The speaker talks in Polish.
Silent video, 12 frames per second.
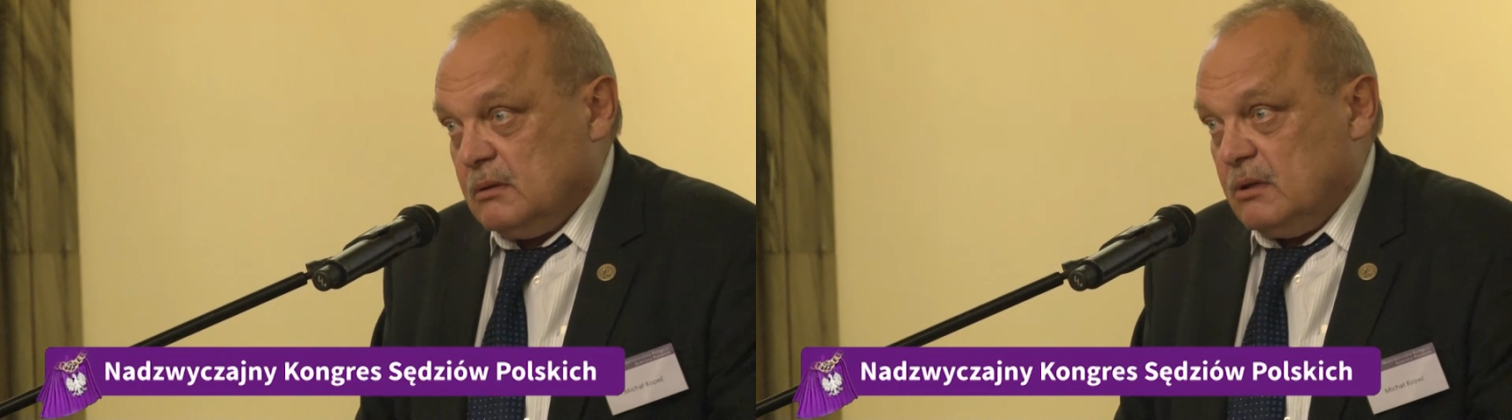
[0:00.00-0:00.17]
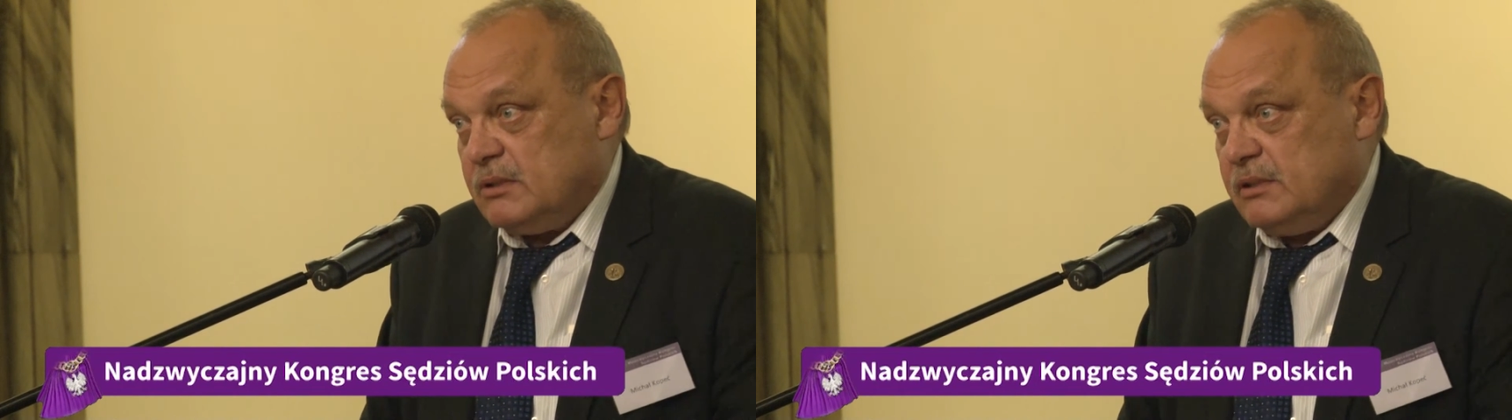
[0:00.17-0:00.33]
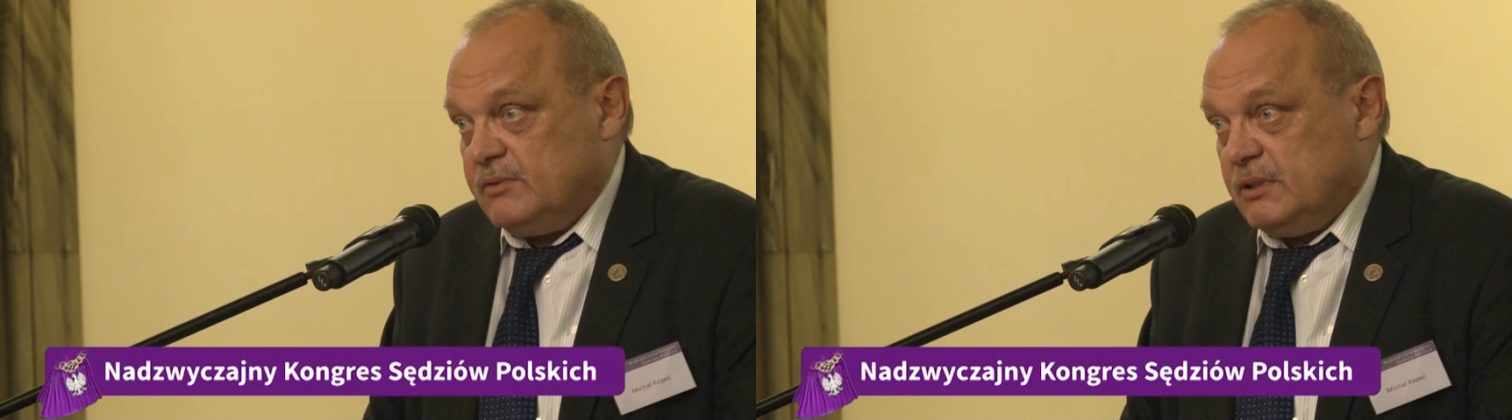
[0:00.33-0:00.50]

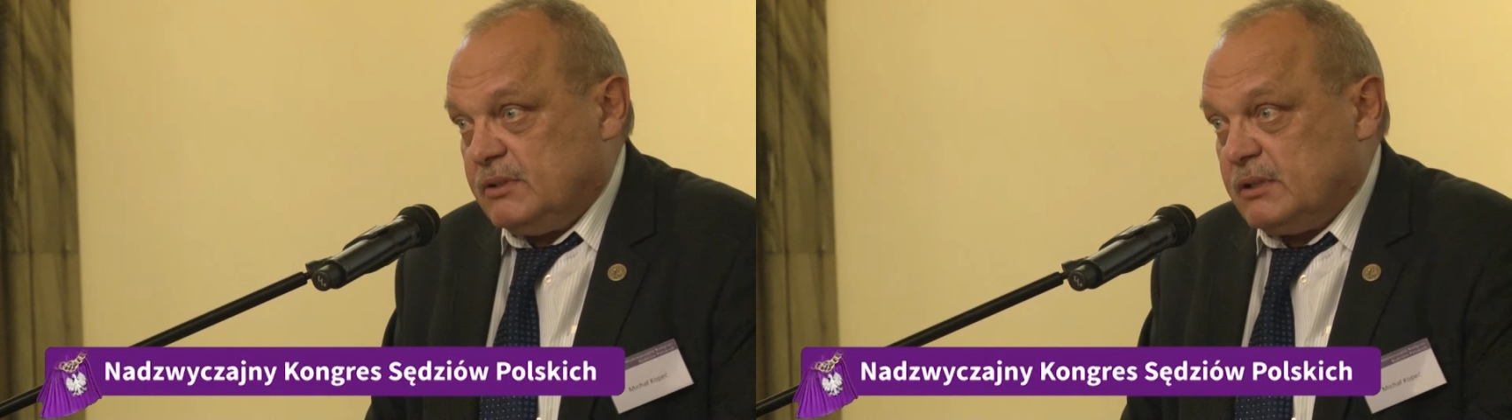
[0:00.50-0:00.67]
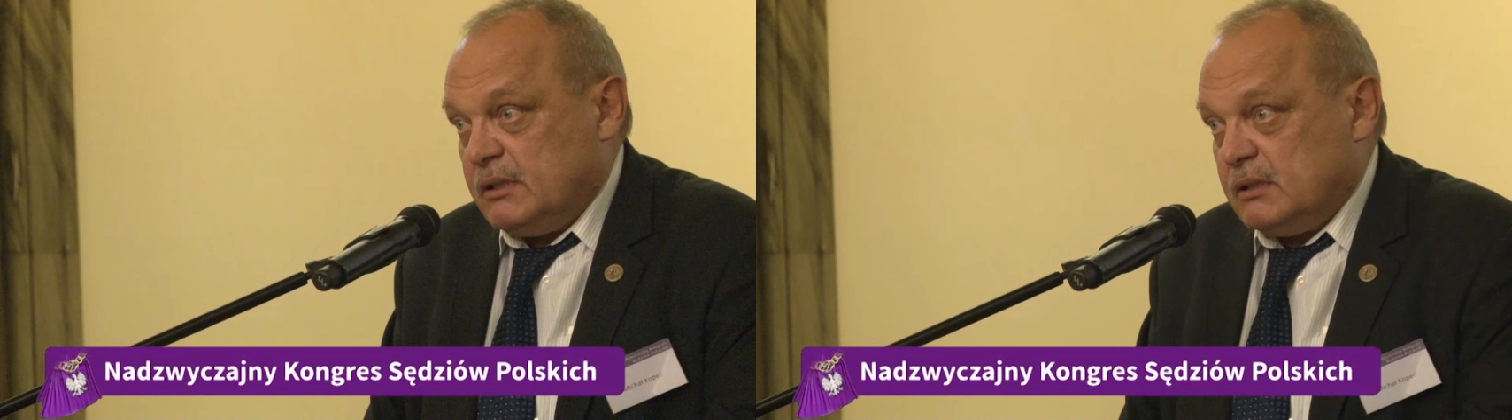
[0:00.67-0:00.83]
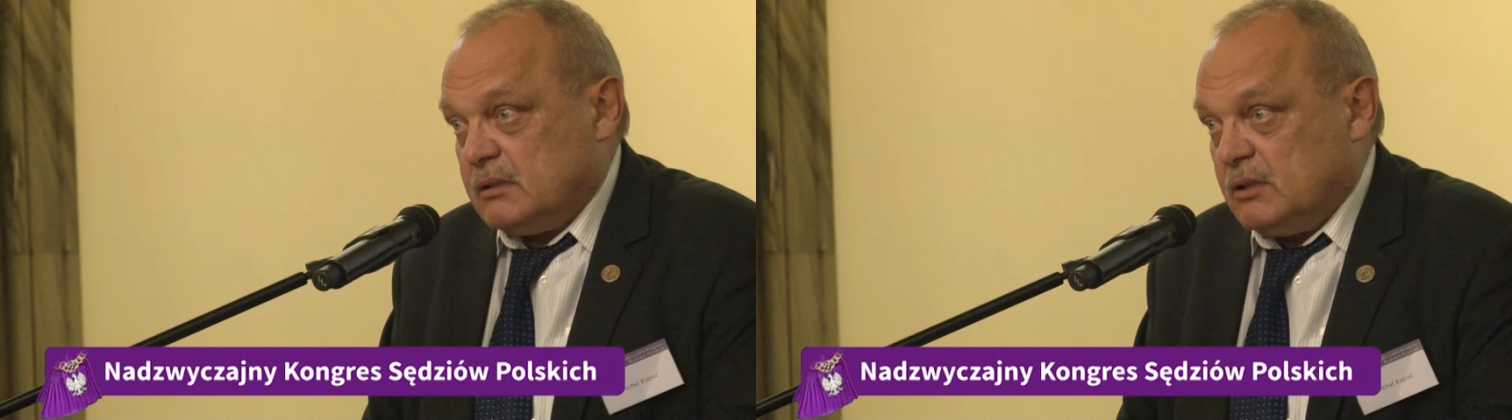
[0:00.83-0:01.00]
Oczywiście
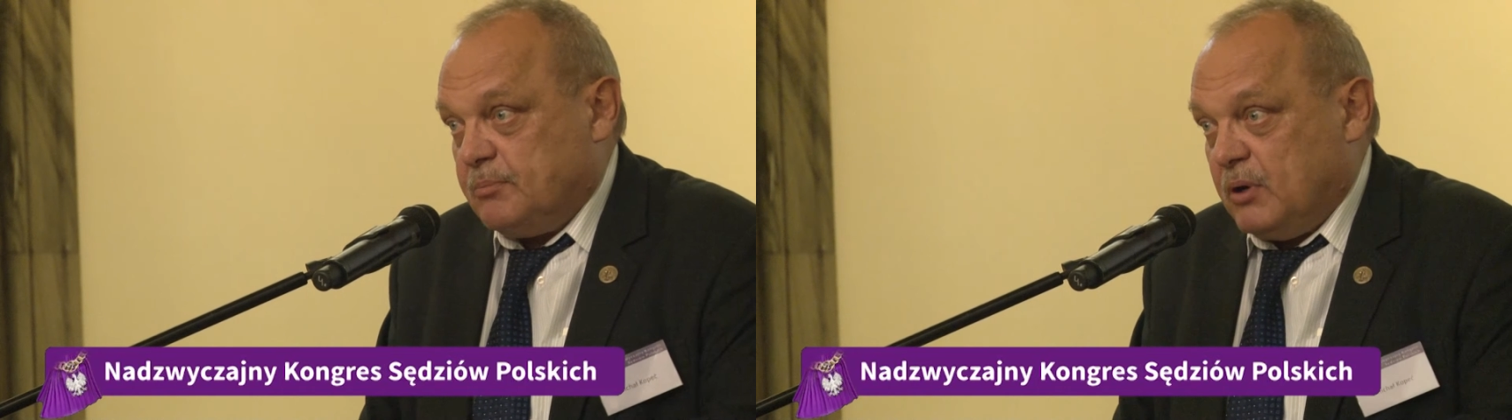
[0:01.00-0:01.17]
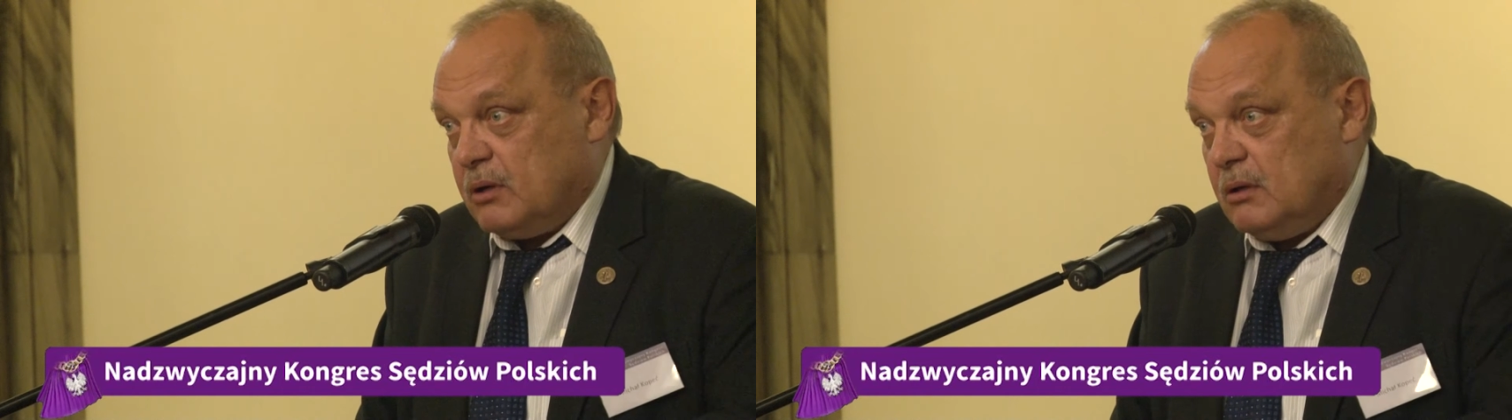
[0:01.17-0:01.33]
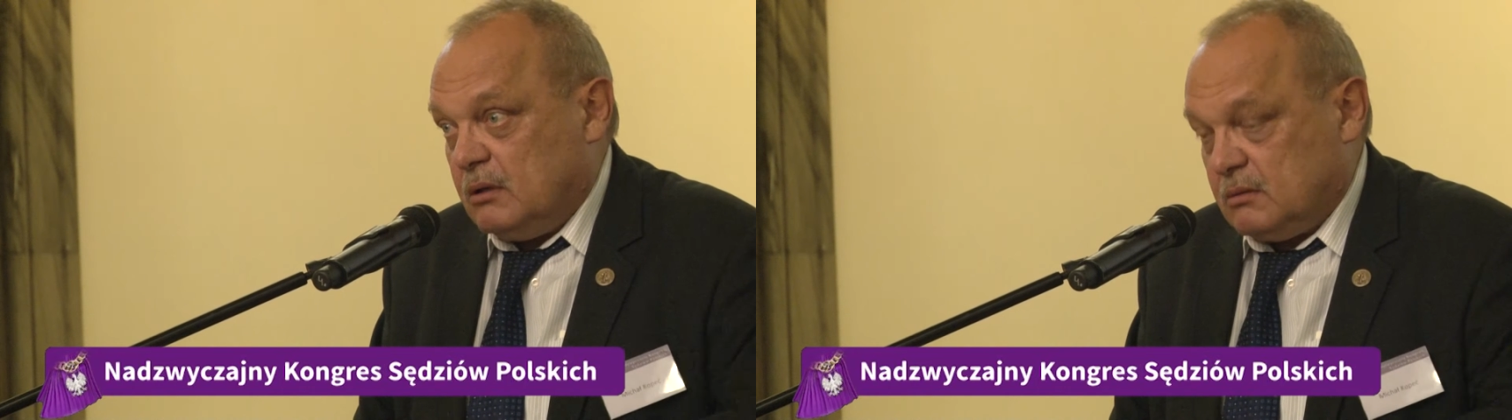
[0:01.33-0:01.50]
jest to
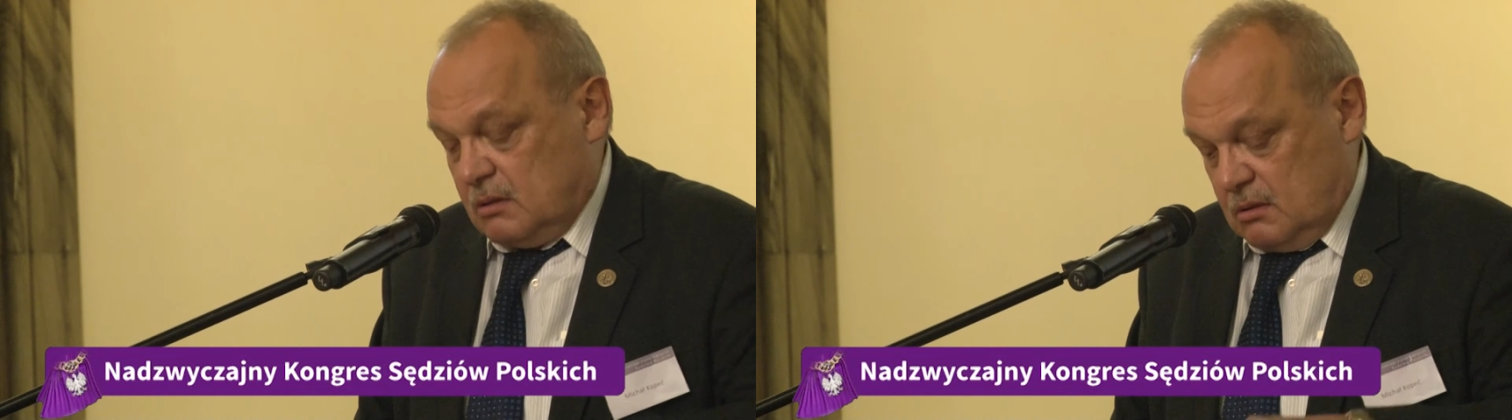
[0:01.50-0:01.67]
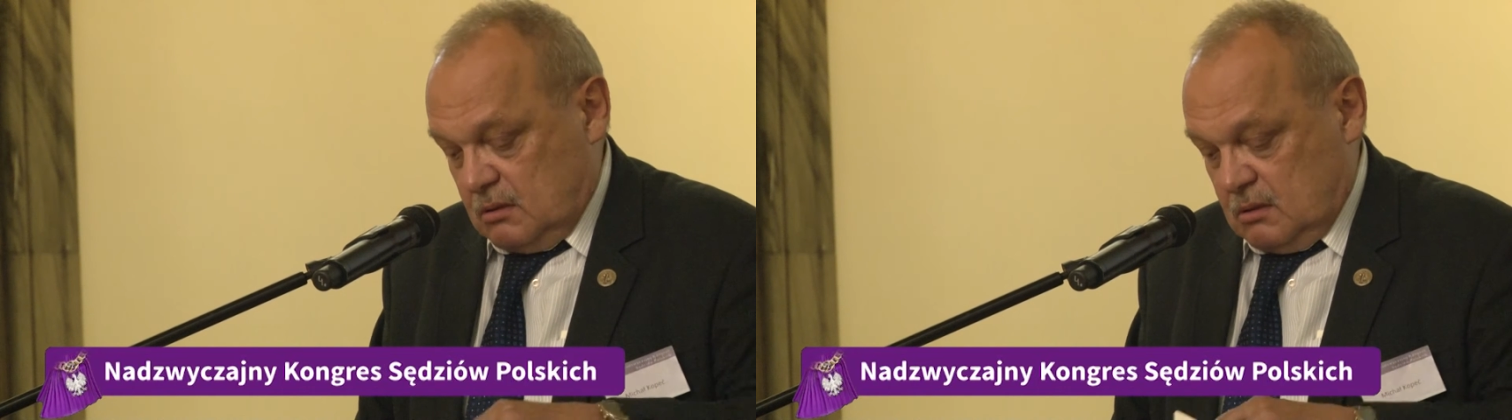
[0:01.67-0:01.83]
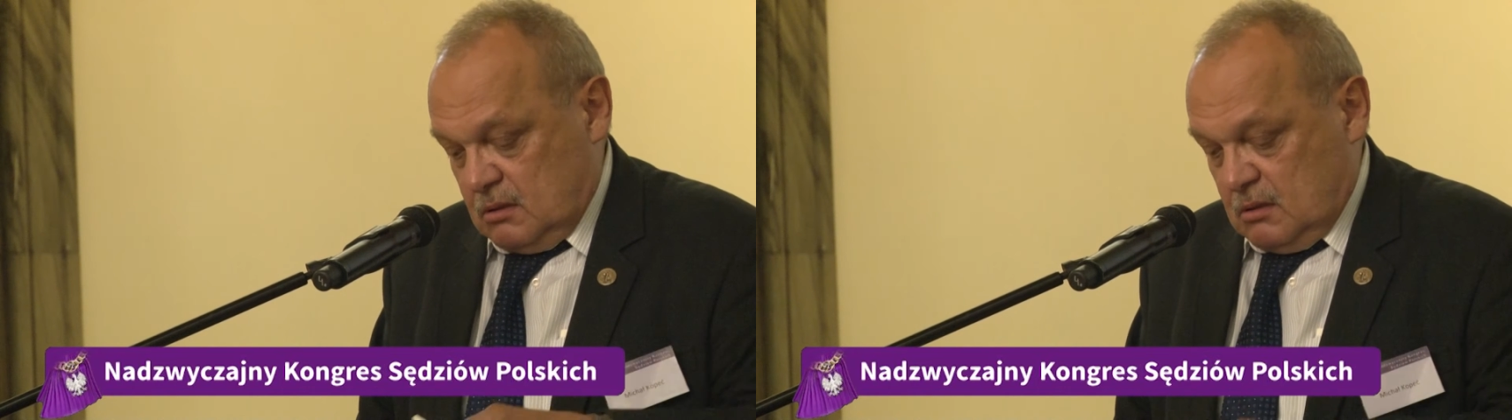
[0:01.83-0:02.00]
pogląd,
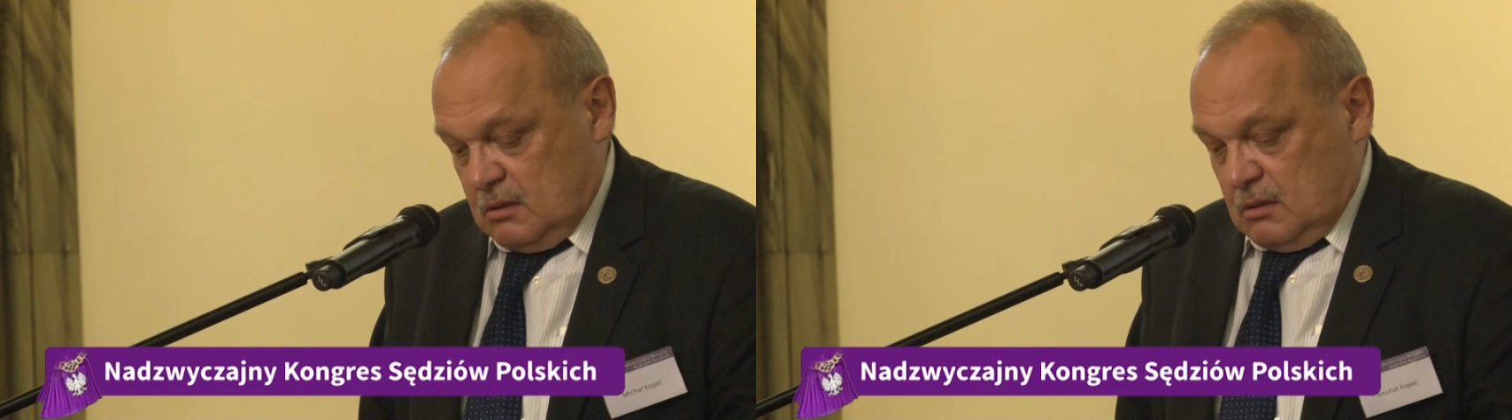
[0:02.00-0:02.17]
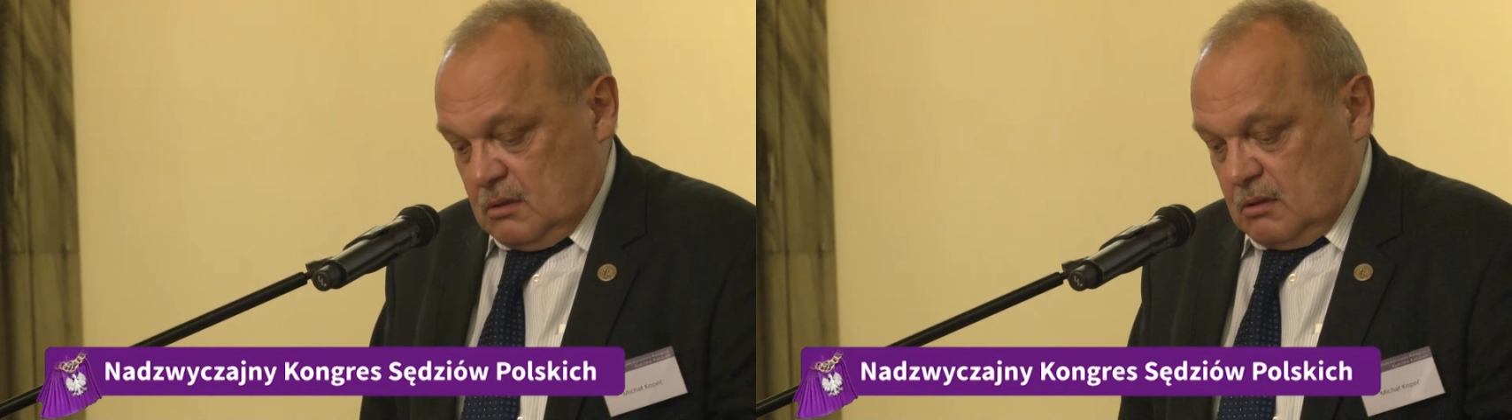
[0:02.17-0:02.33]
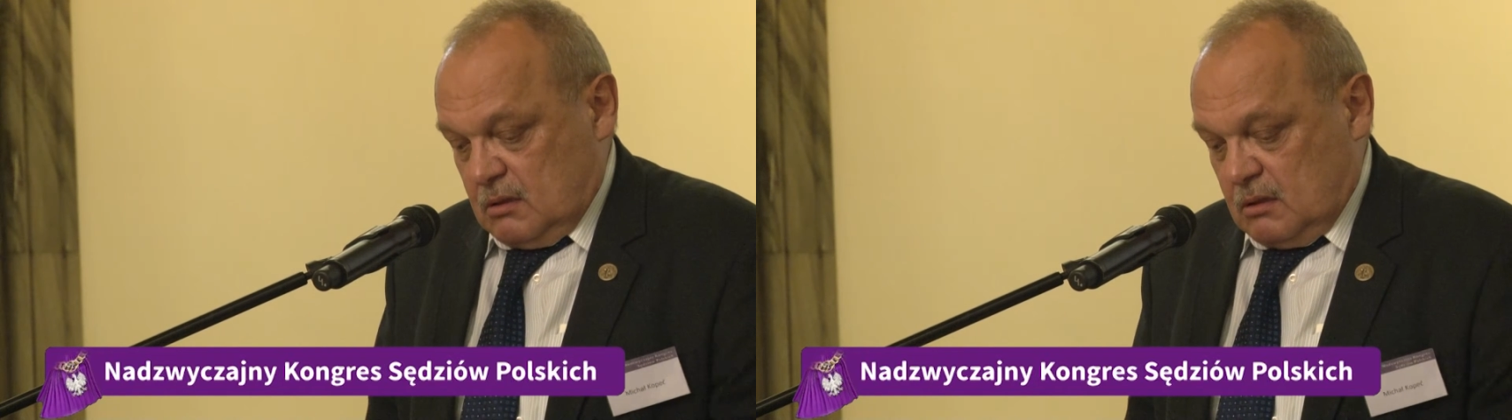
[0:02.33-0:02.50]

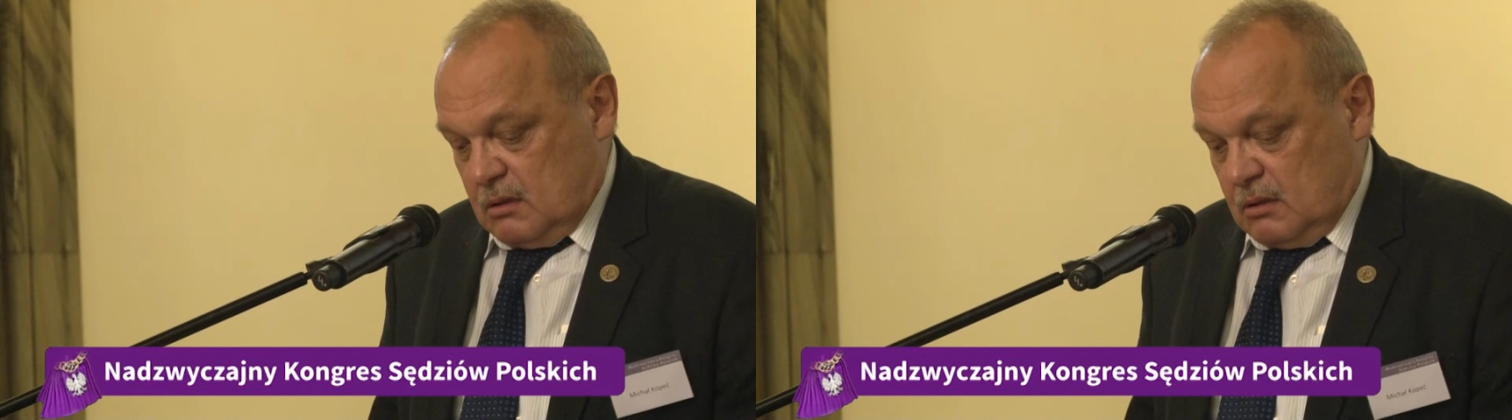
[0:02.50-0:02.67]
yy,